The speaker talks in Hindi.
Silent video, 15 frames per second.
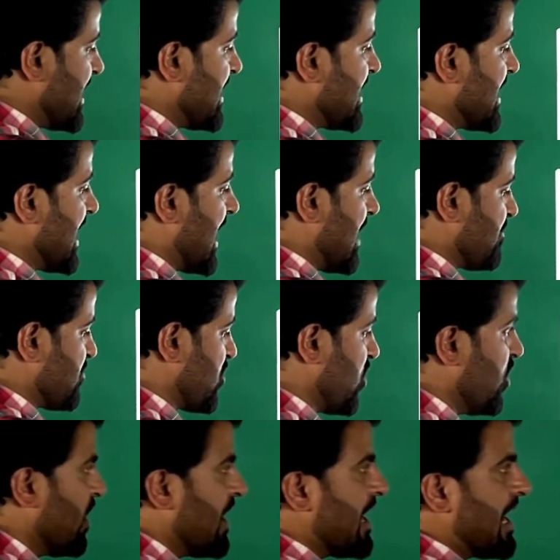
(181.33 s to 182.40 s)
लेनी है आपको
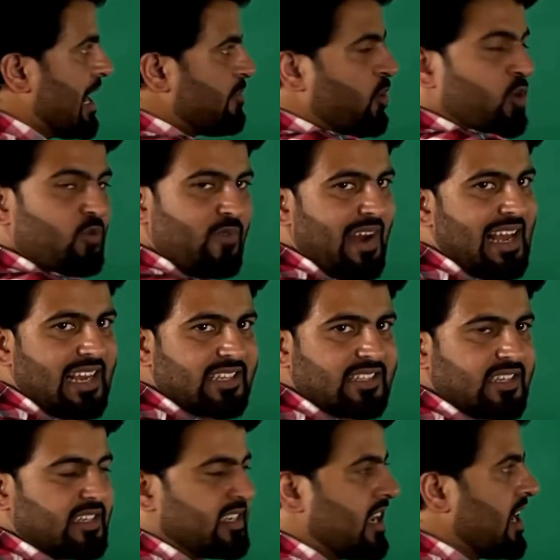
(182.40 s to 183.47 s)
अबाउट वाई
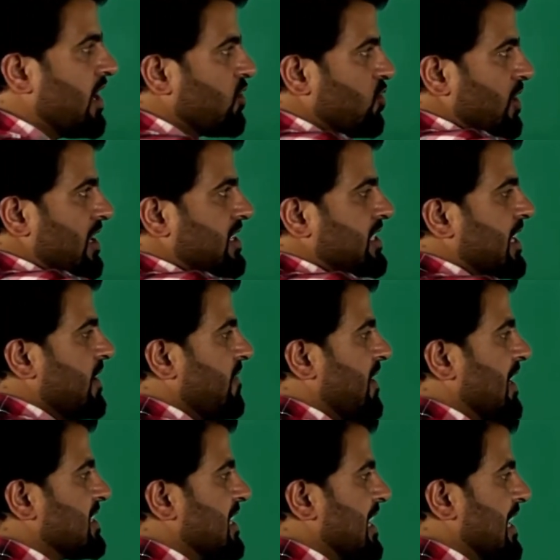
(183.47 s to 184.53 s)
एक्सिस तो इसकी
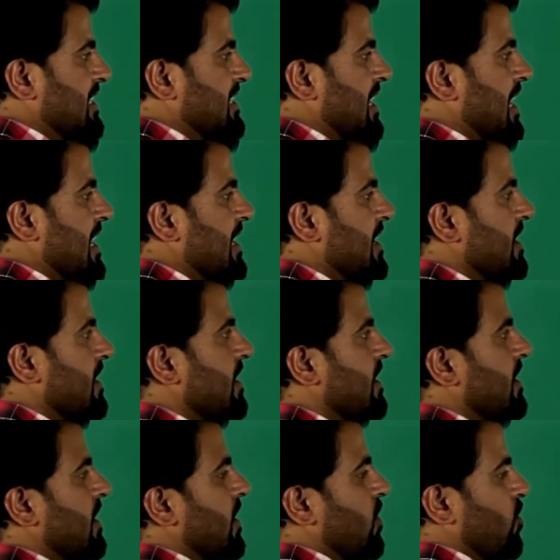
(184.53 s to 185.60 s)
रिफ्लेक्शन ऐसे आएगी
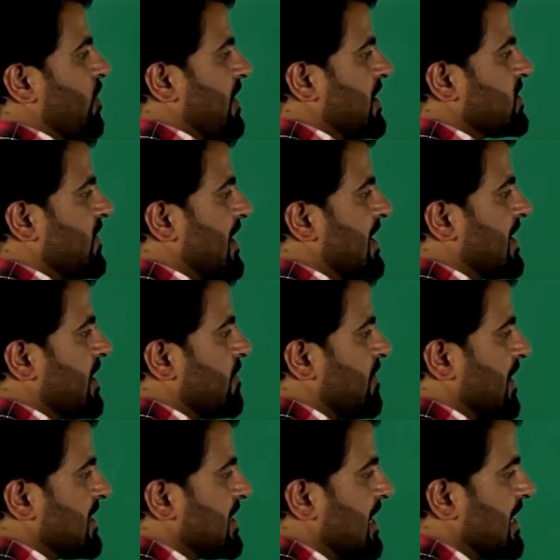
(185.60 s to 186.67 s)
और इस वाले की
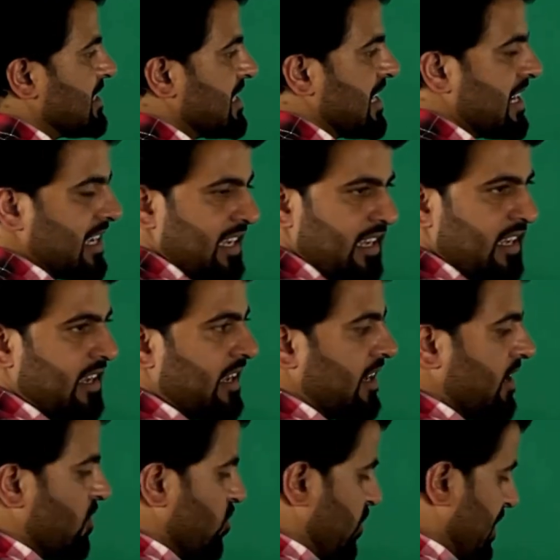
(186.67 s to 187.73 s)
रिफ्लेक्शन ऐसे आएगी
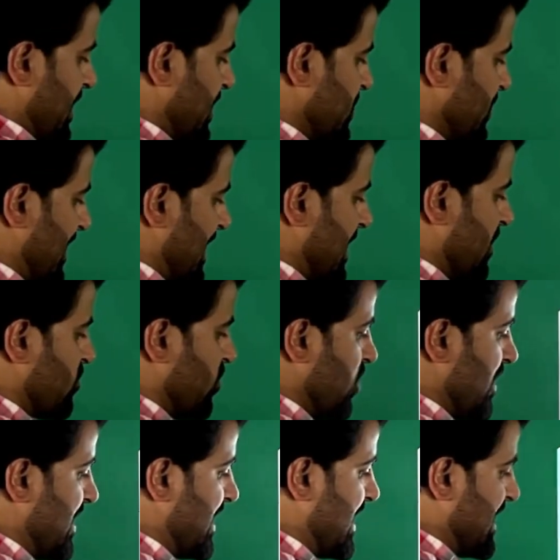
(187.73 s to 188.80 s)
और इस वाले को
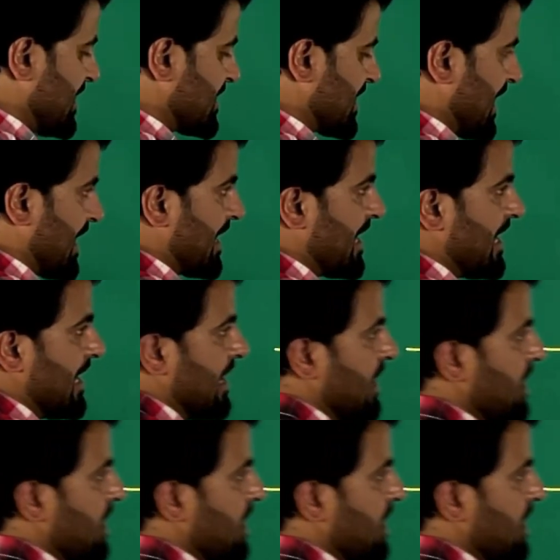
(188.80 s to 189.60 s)
इरेज करना है